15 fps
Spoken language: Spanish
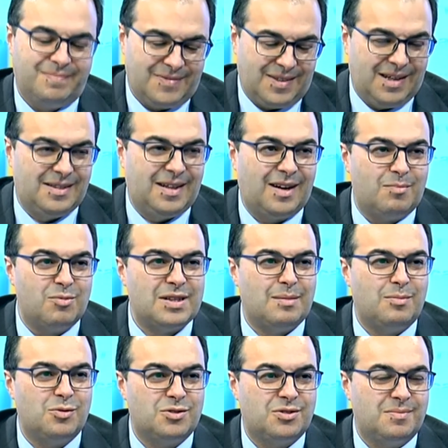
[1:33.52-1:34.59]
¿Qué tal? ¿Cómo
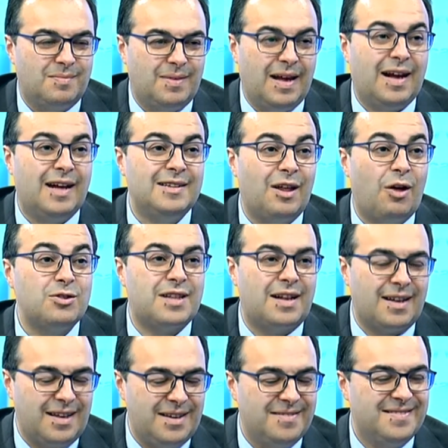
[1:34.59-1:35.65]
estamos? Encantado de estar
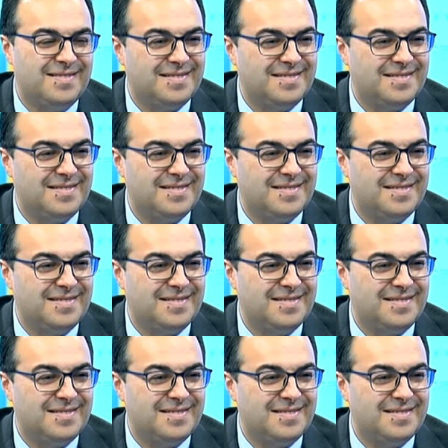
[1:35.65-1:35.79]
aquí.